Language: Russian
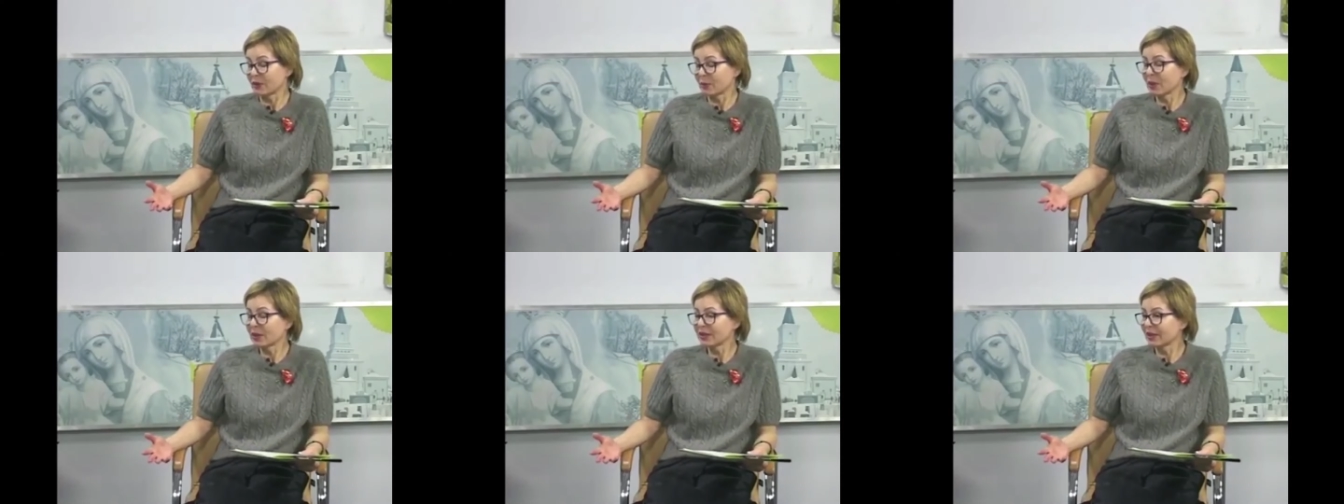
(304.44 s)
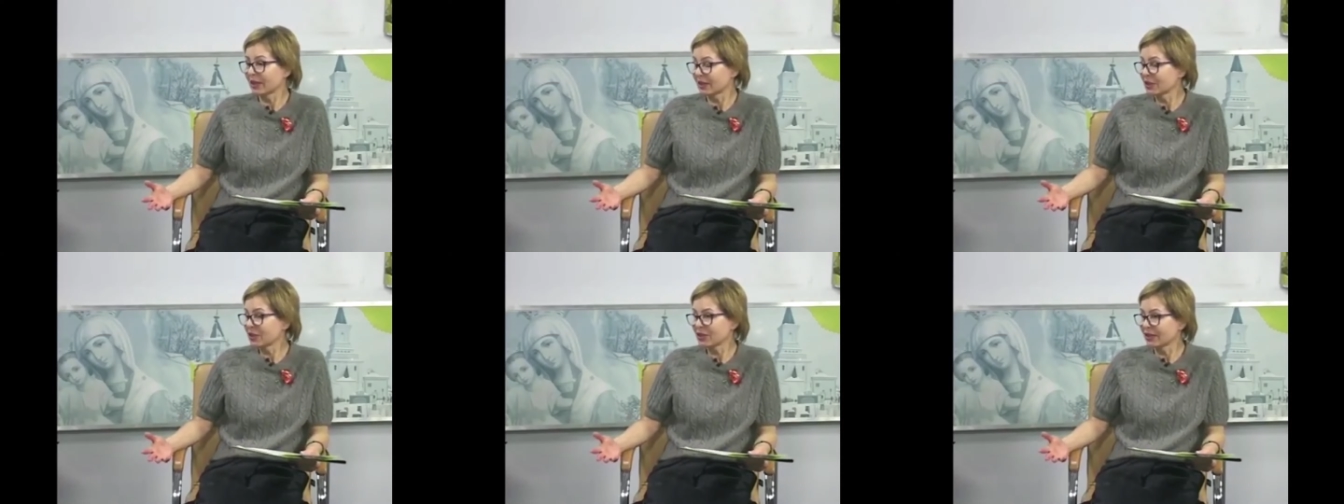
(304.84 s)
Фомари,
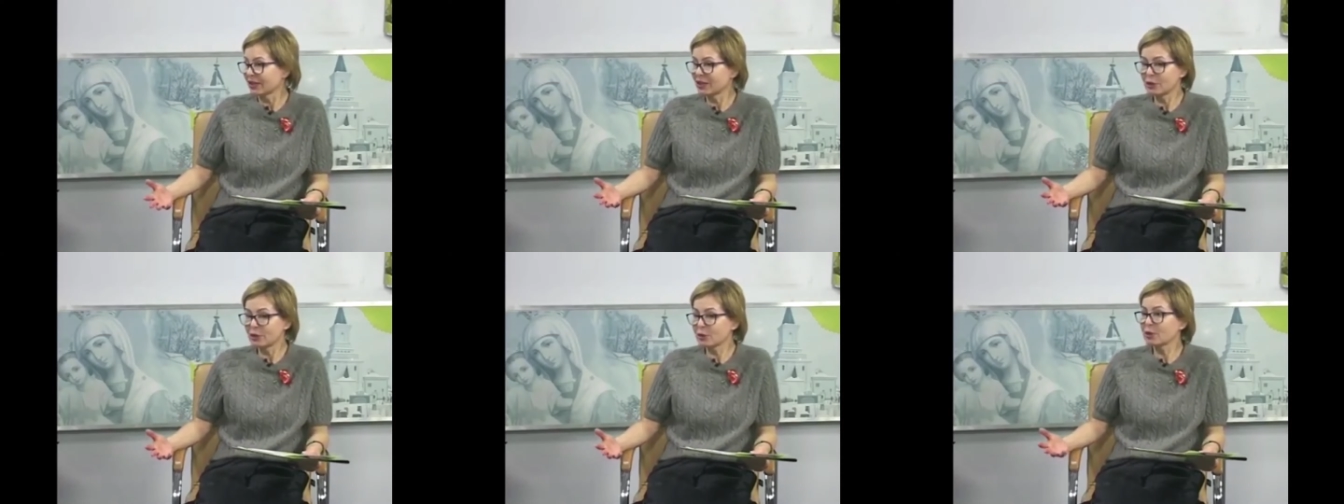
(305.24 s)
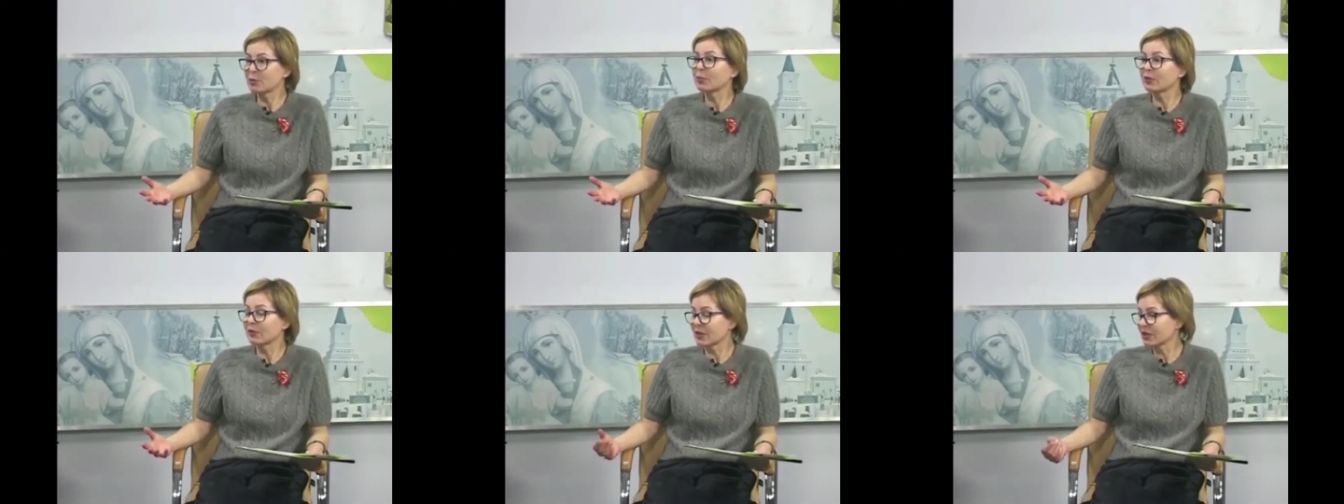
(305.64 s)
конечно, они ее
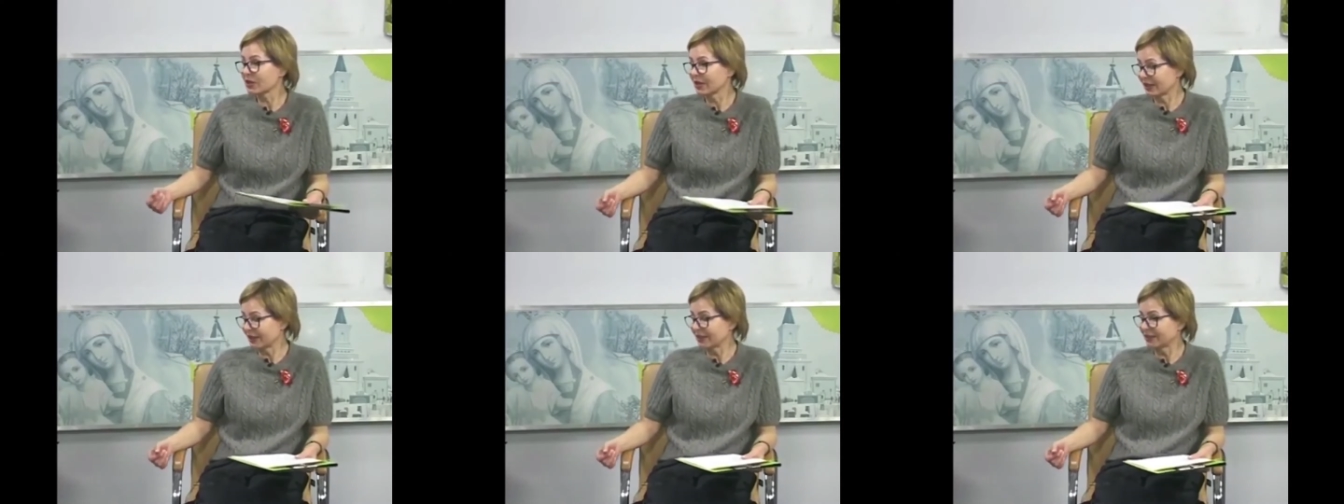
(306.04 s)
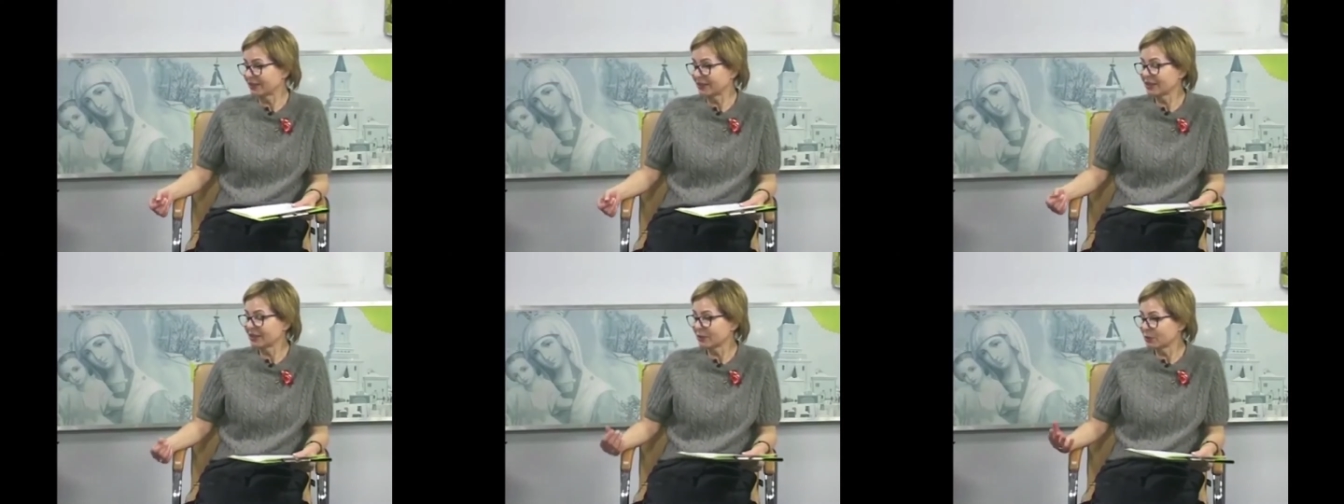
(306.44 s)
сопровождали. Да?
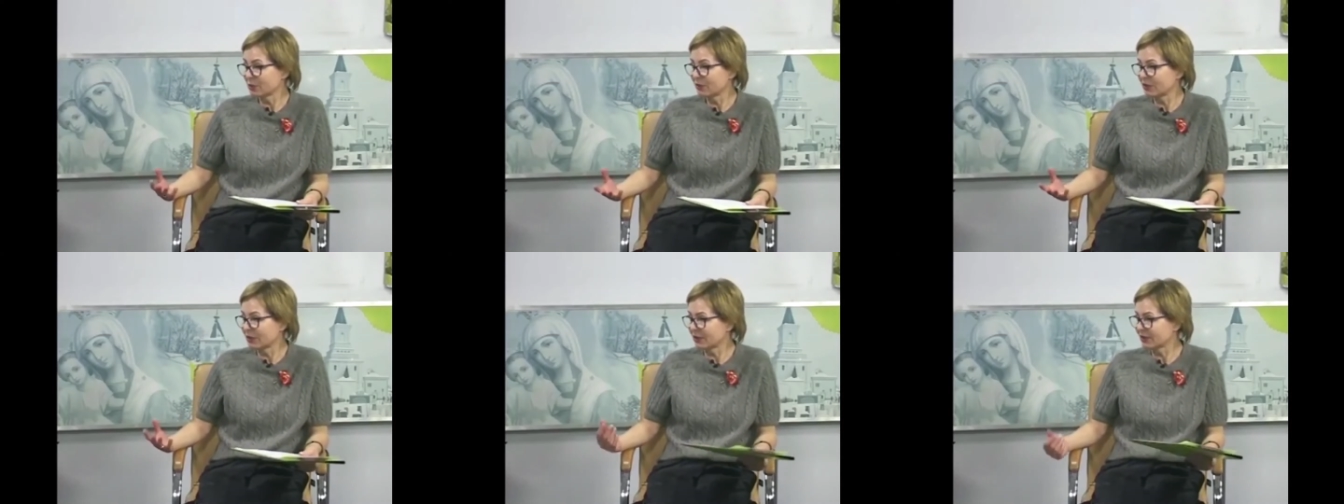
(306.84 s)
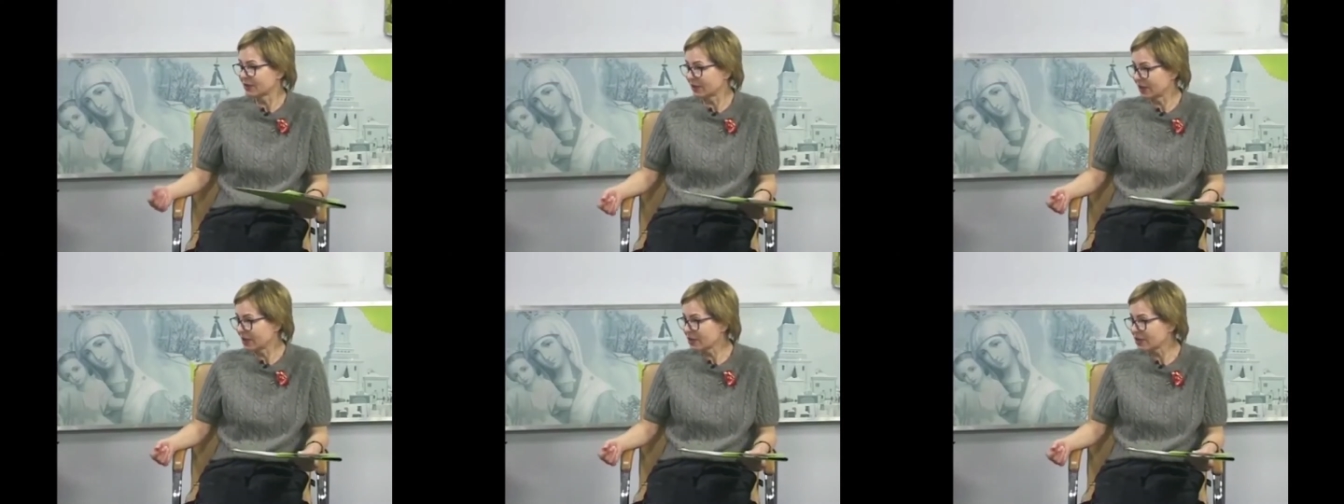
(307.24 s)
Это удивительная
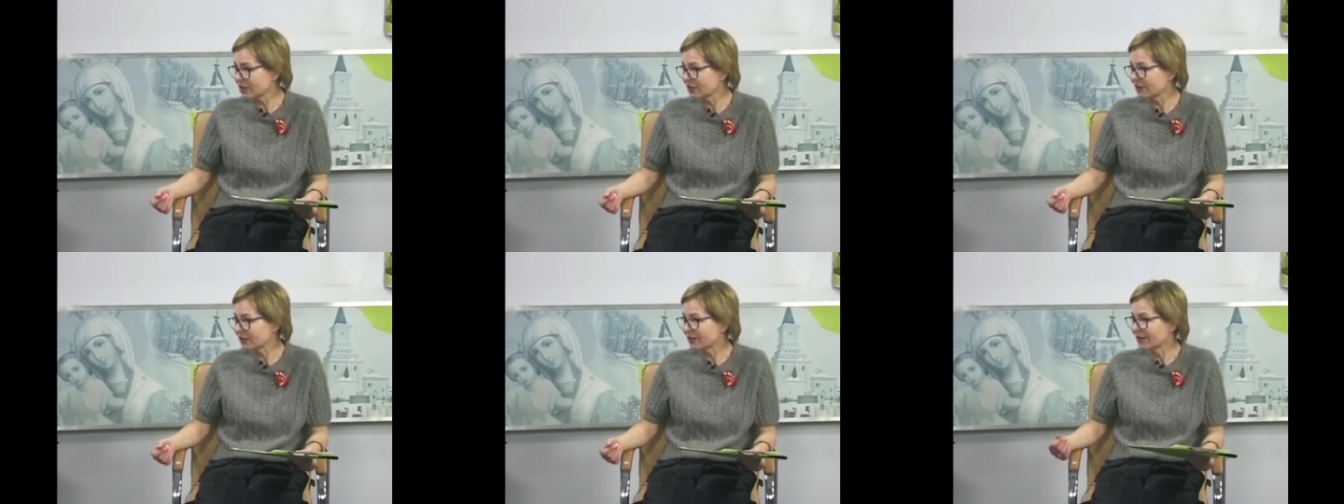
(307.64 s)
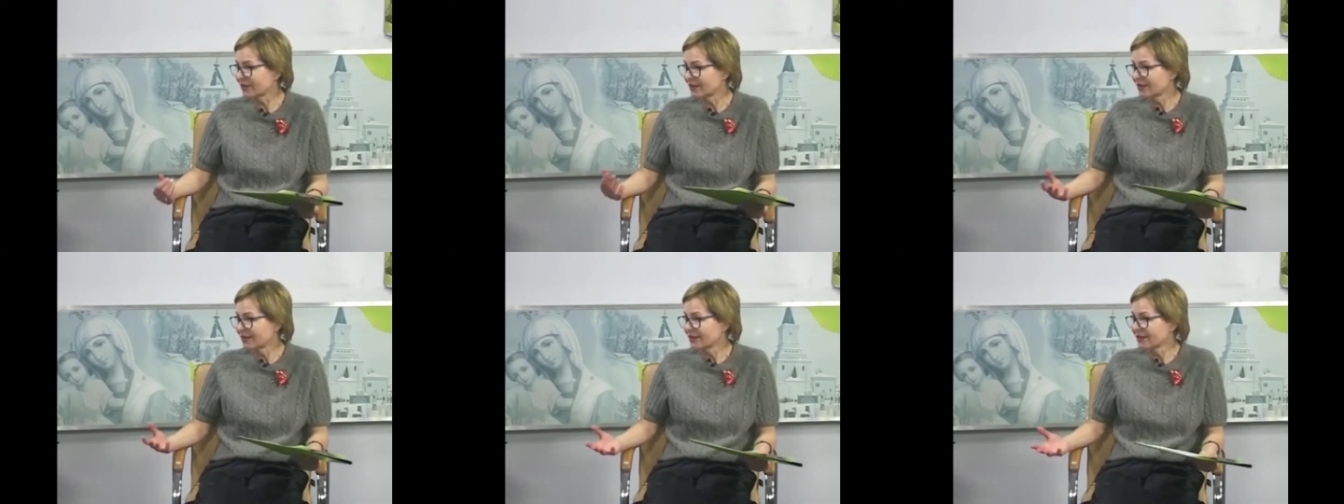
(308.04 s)
встреча
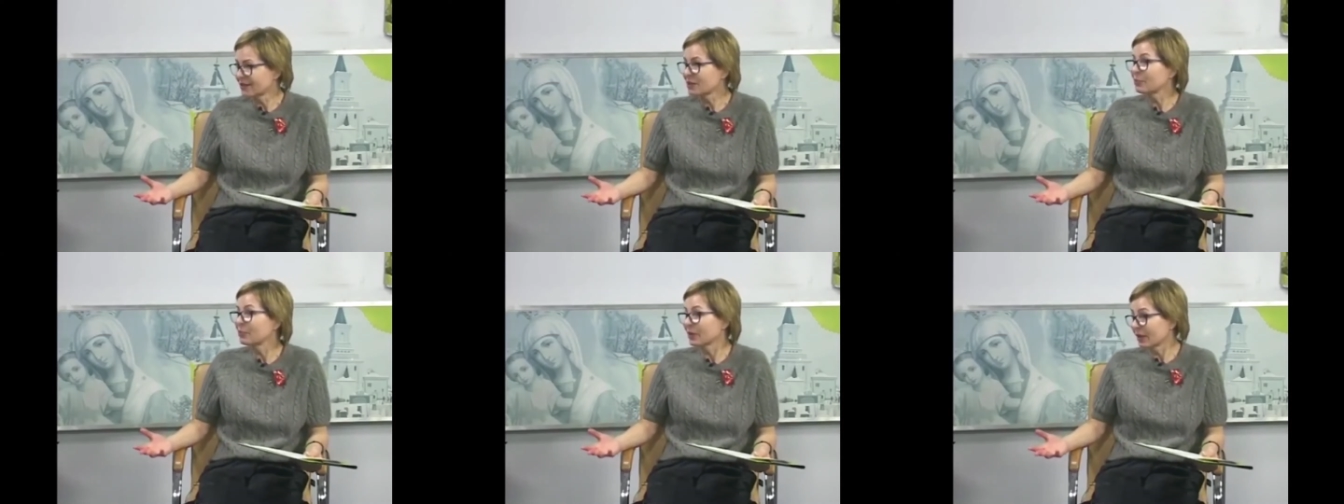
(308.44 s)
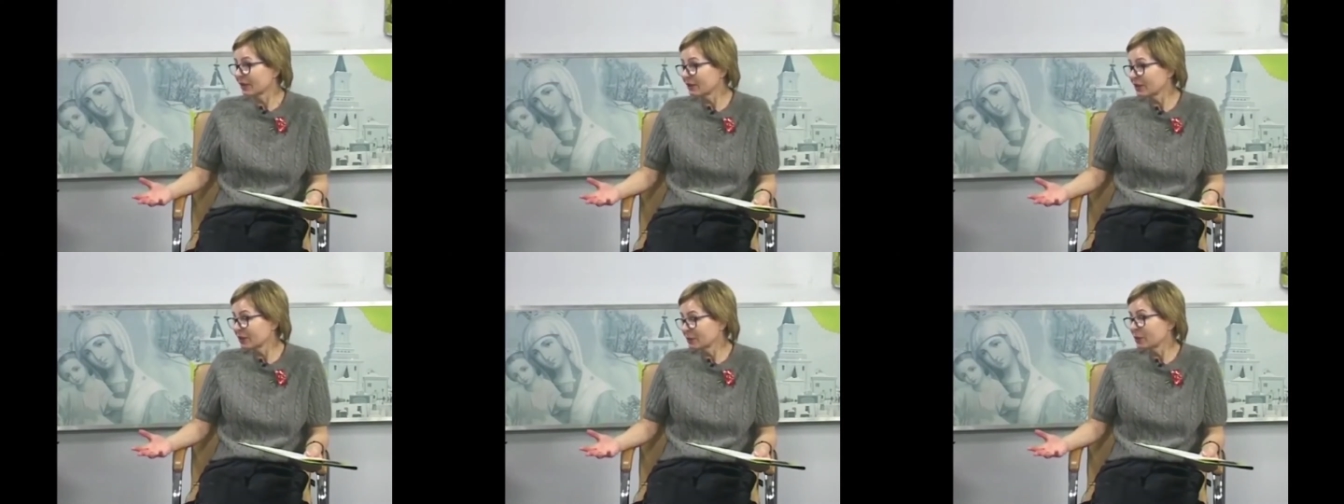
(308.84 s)
э, с
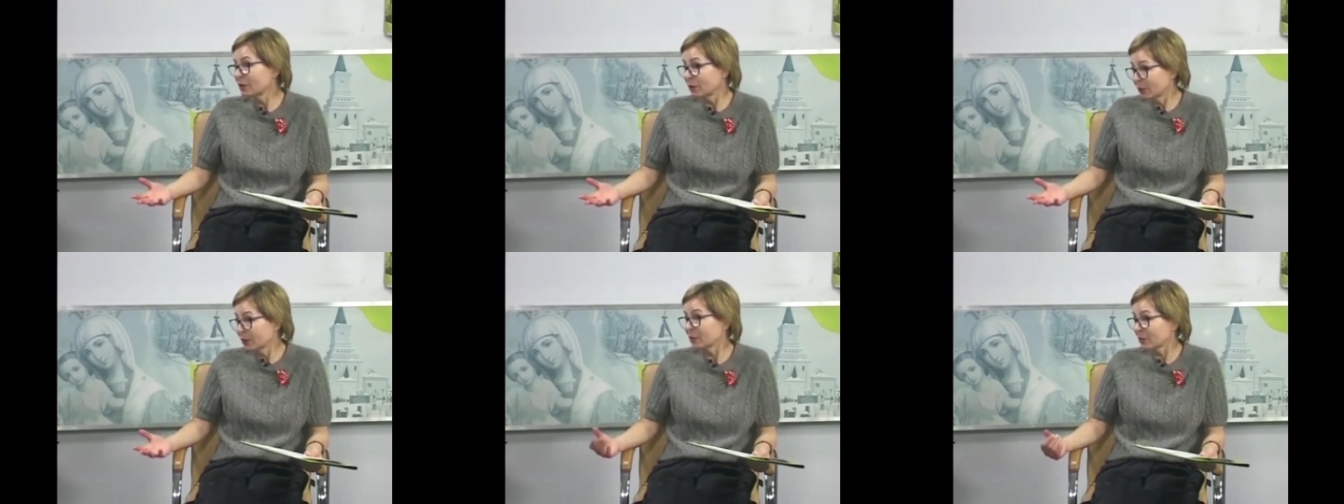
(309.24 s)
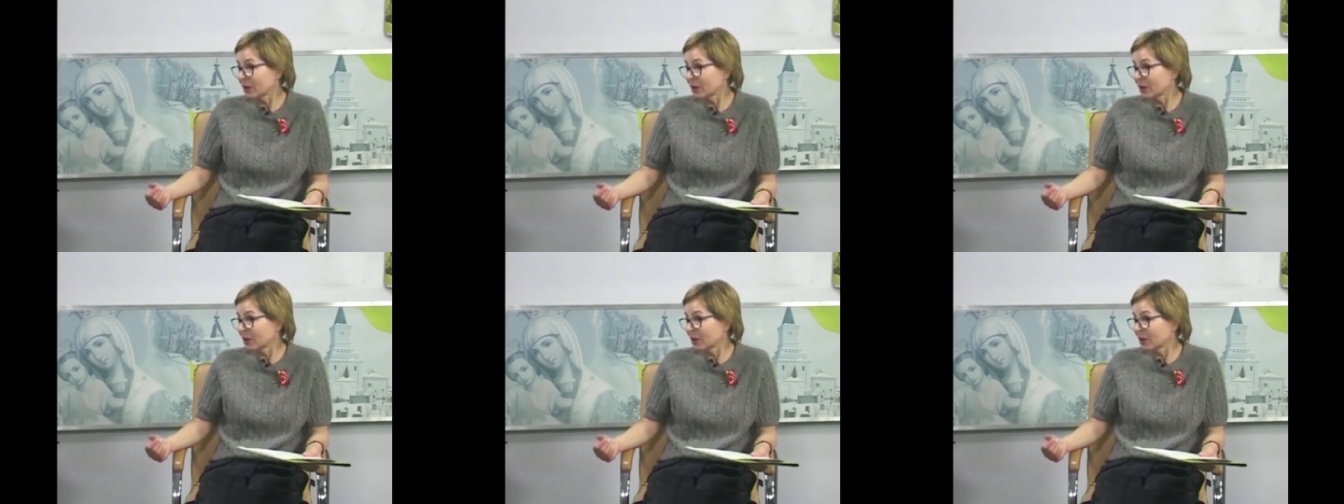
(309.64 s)
праведным Иоанном